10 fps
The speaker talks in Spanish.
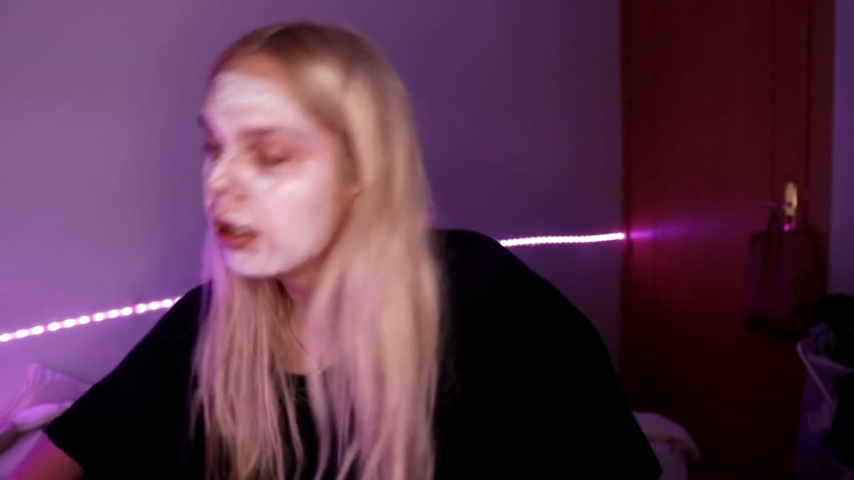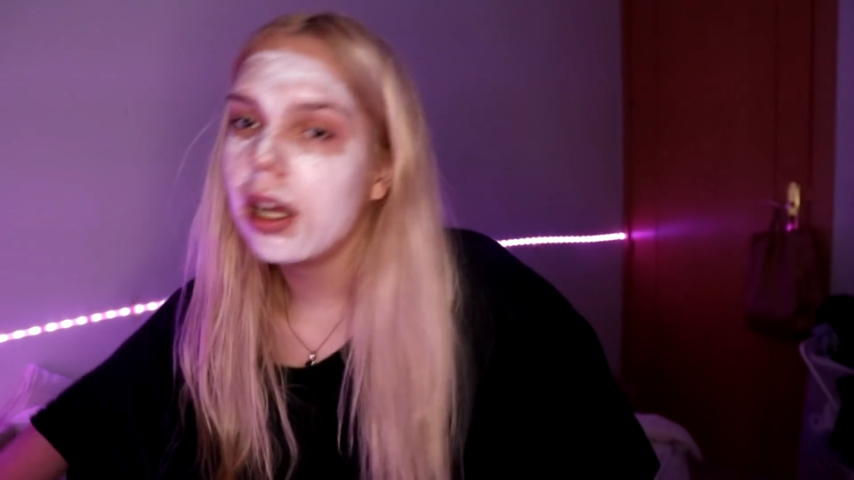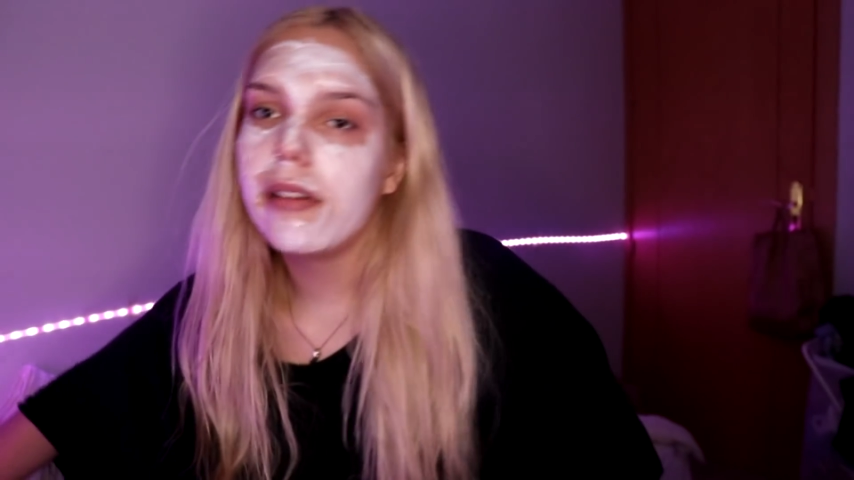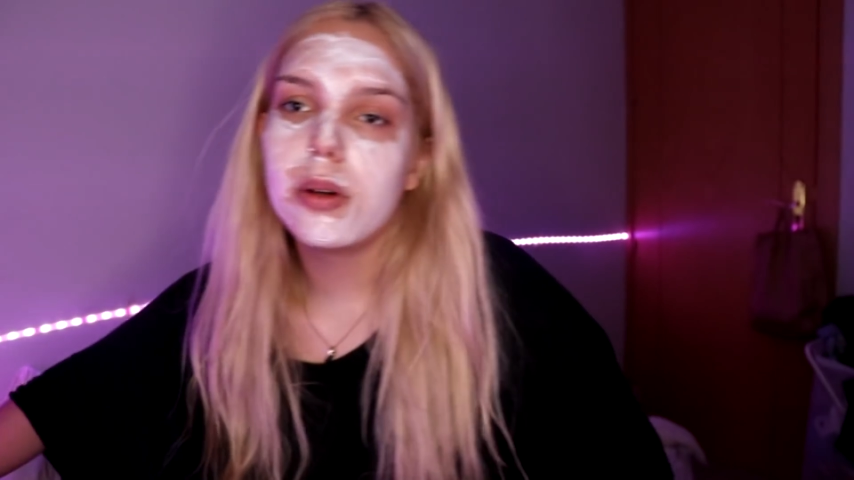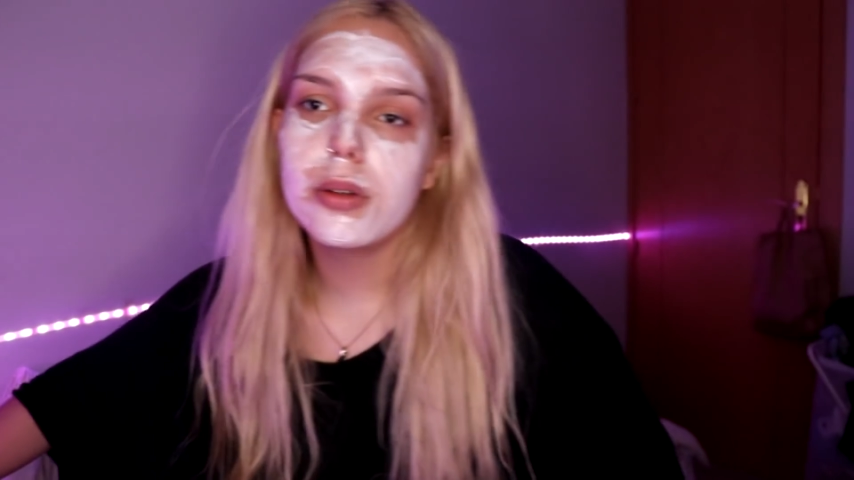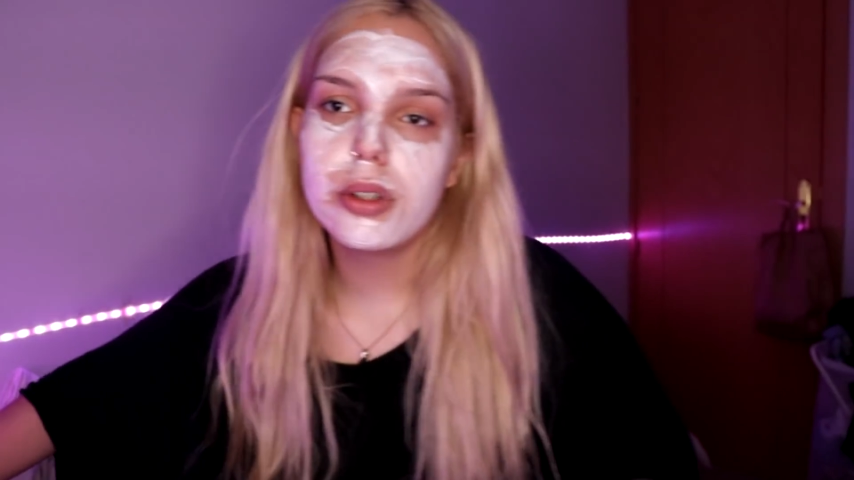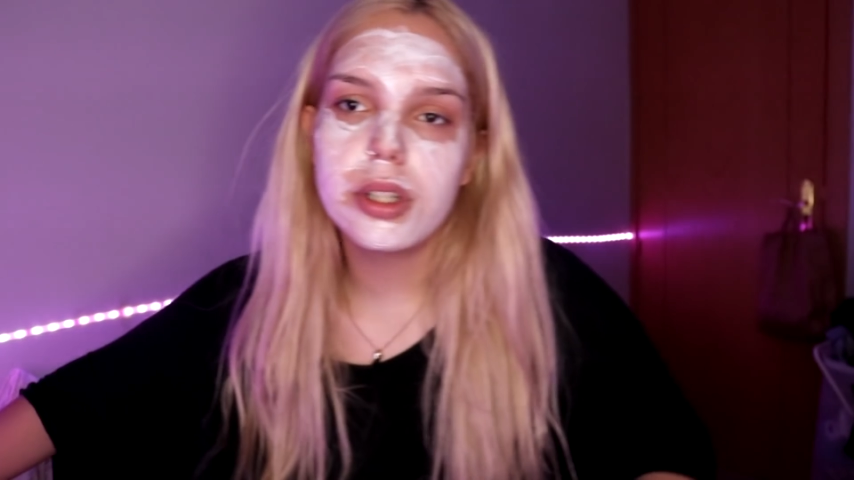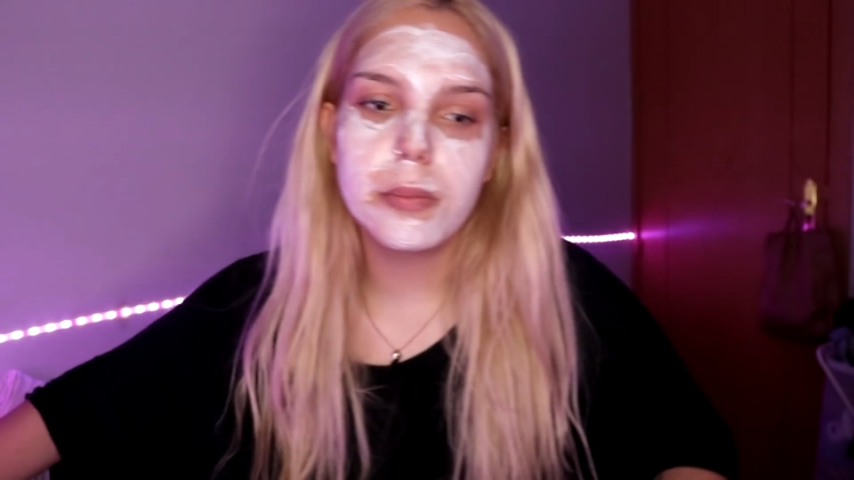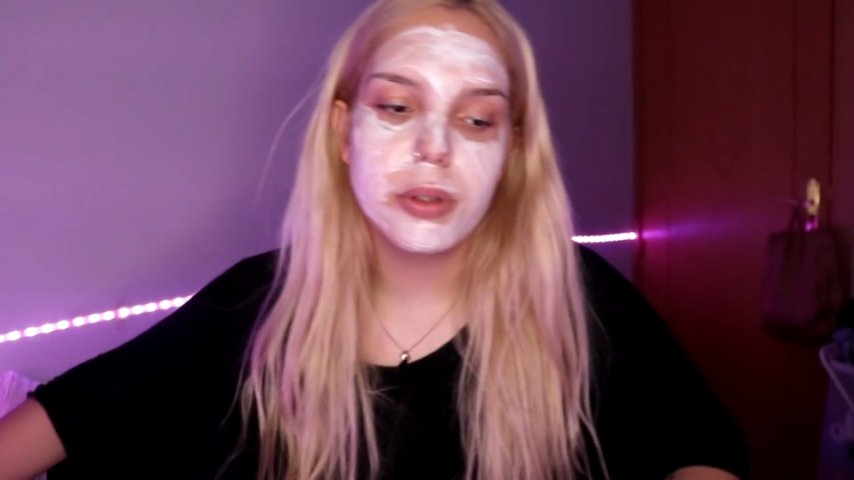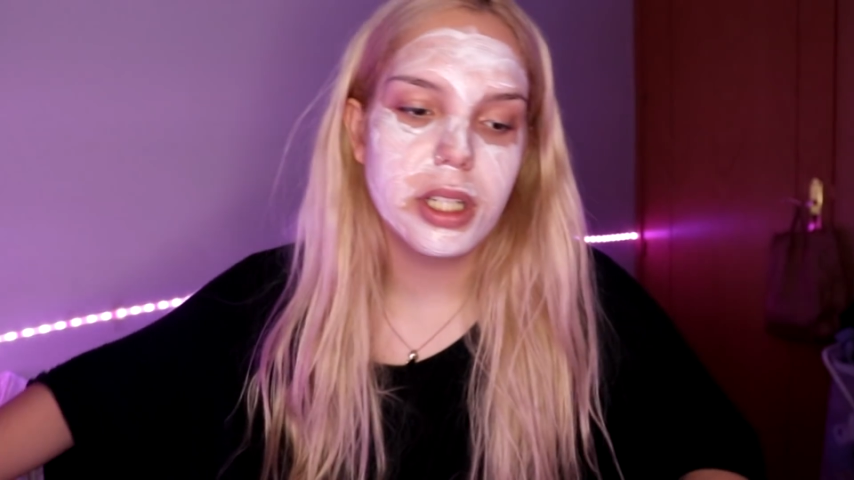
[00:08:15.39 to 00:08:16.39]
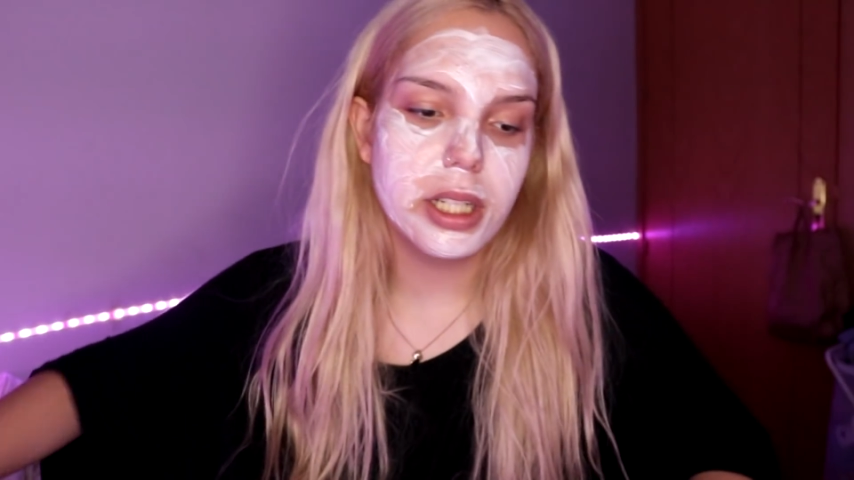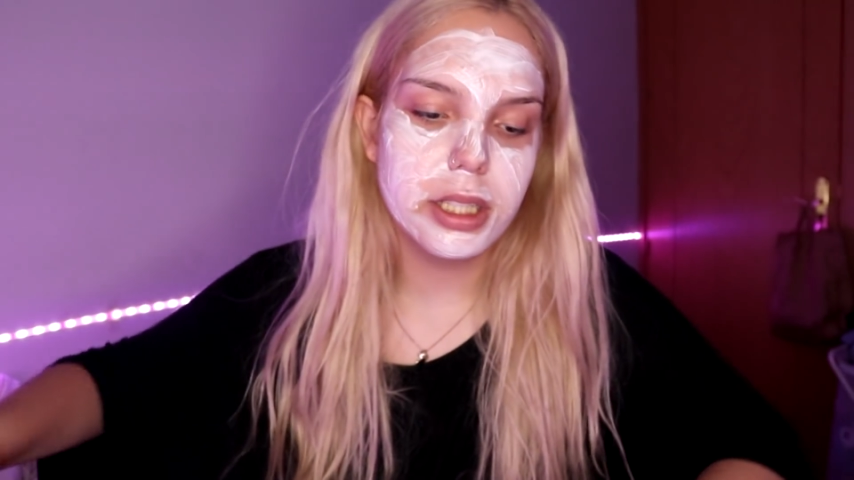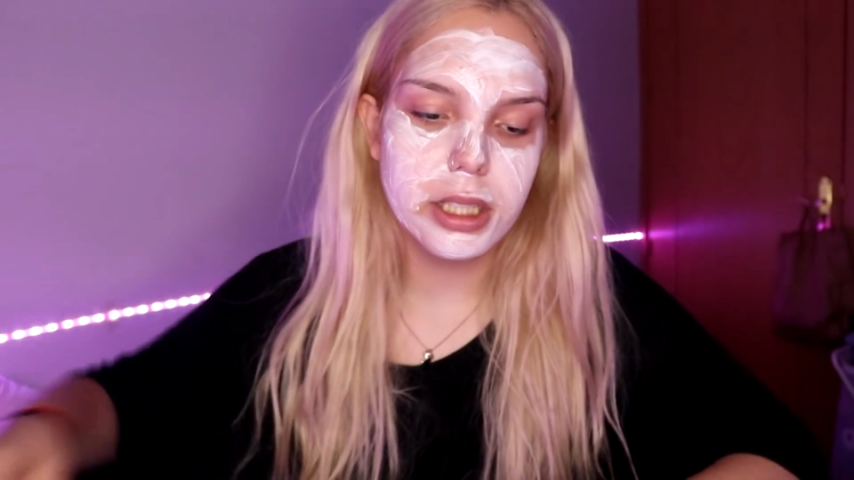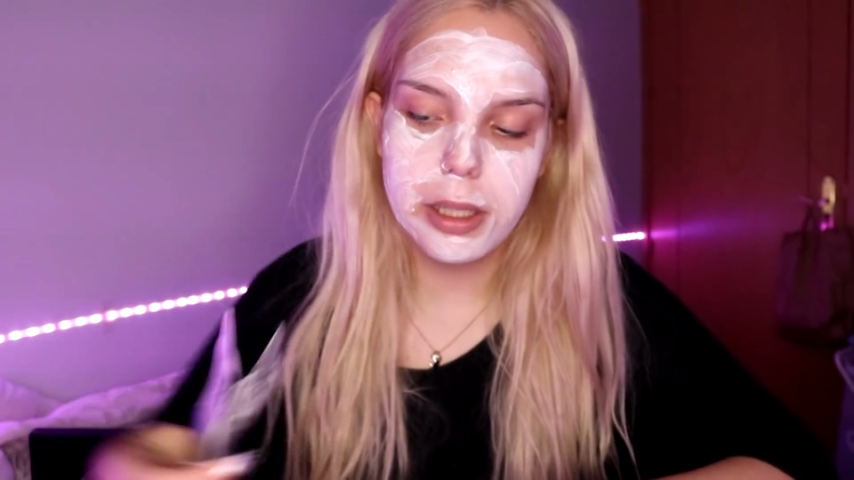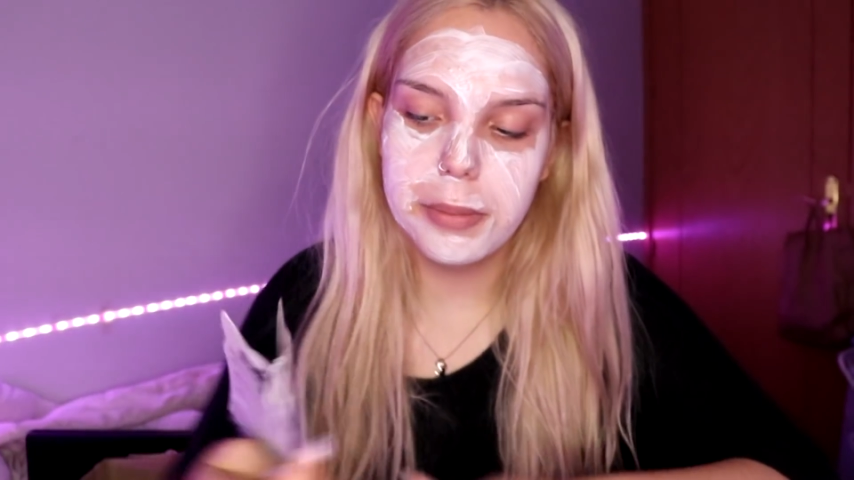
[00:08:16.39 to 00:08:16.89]
A ver cuánto tiempo tiene que
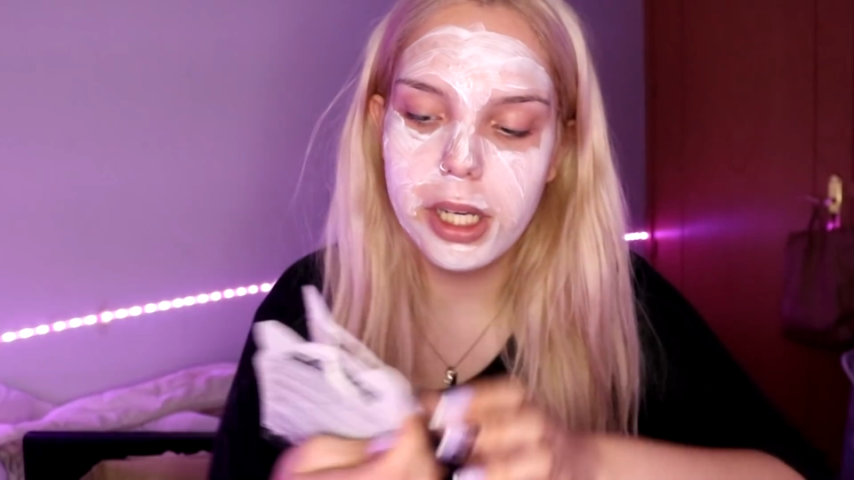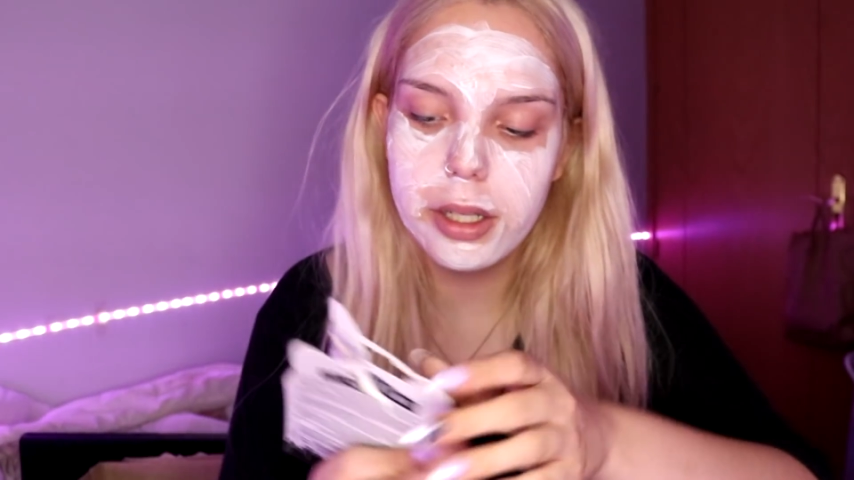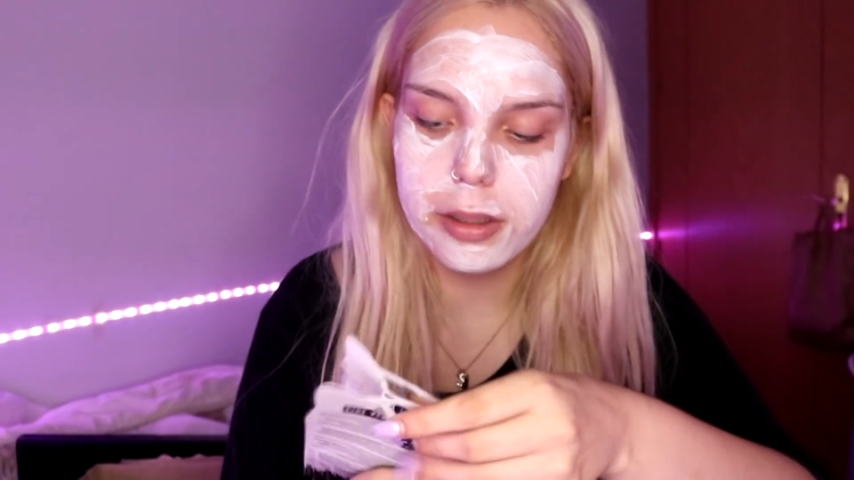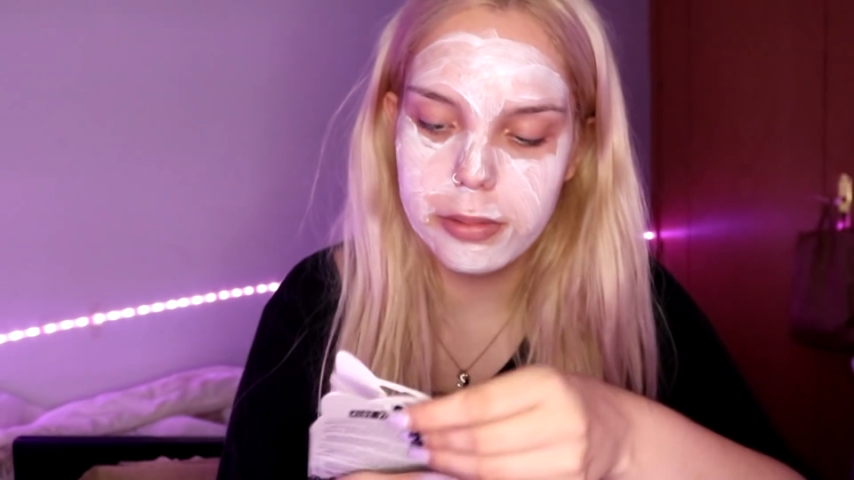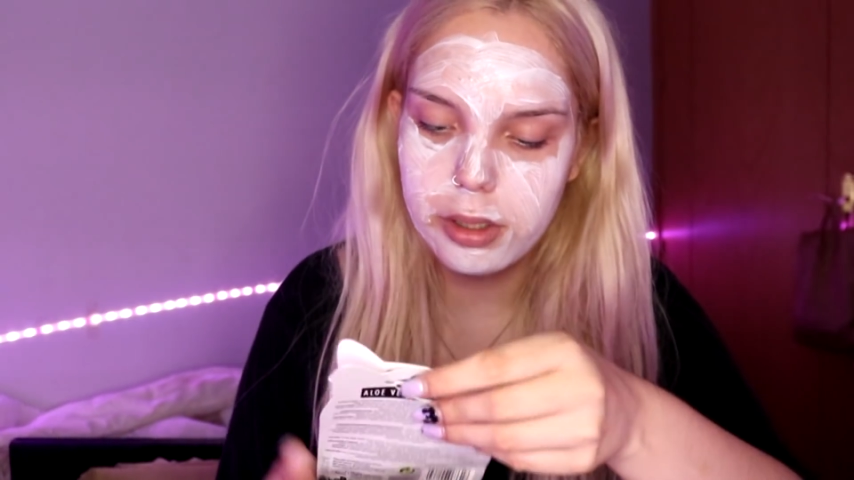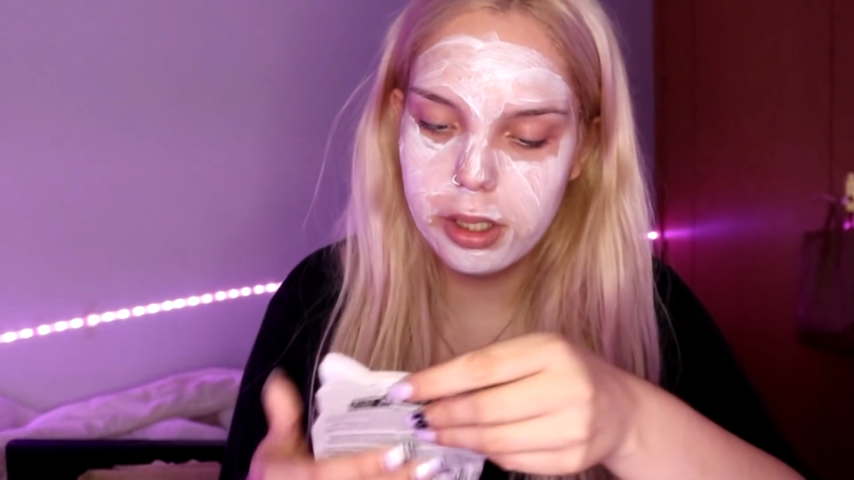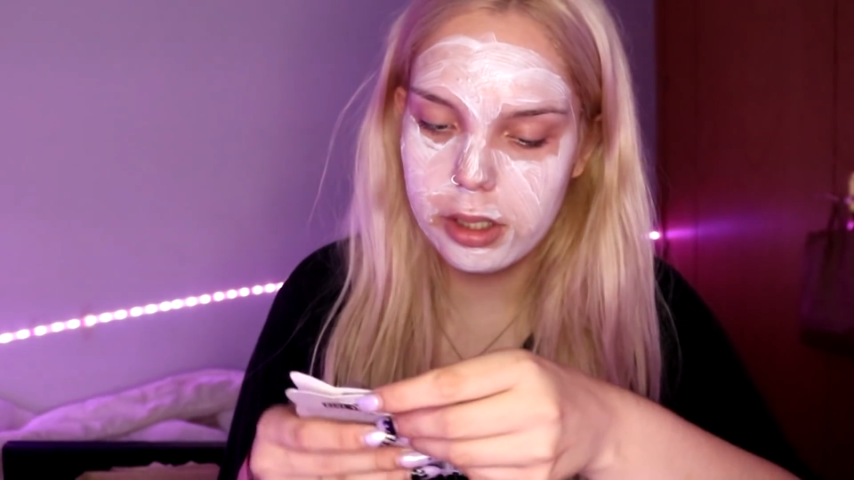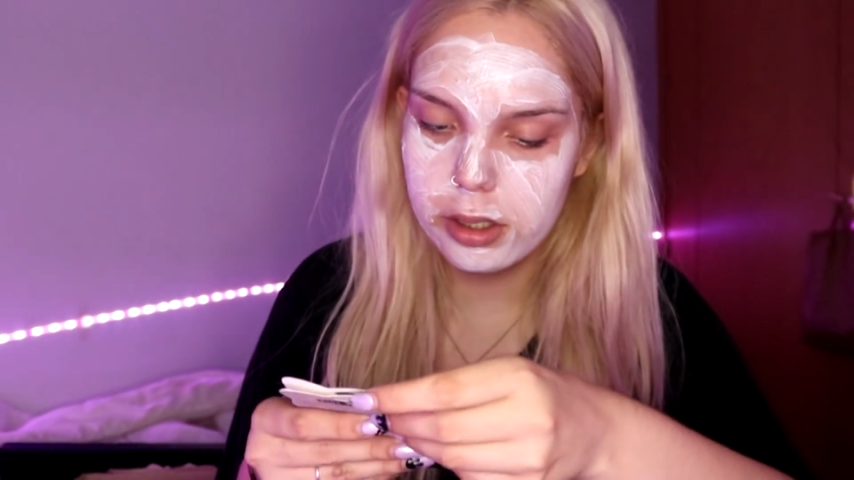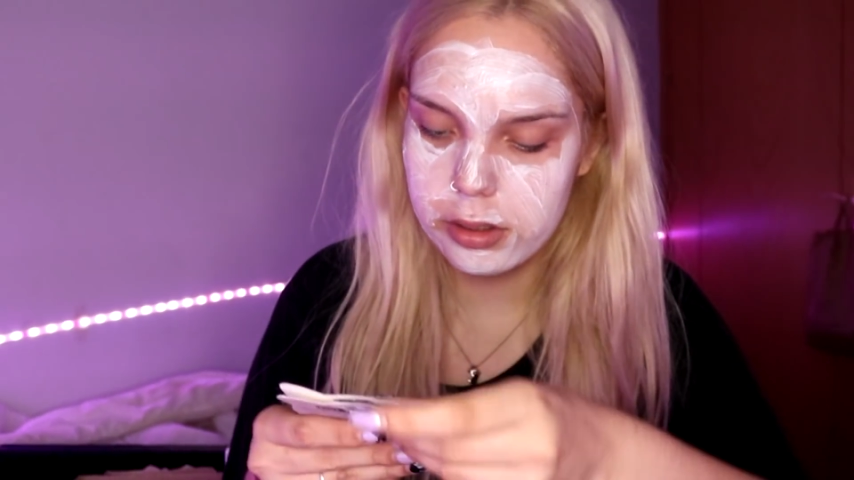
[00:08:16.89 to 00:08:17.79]
estar esta mierda, porque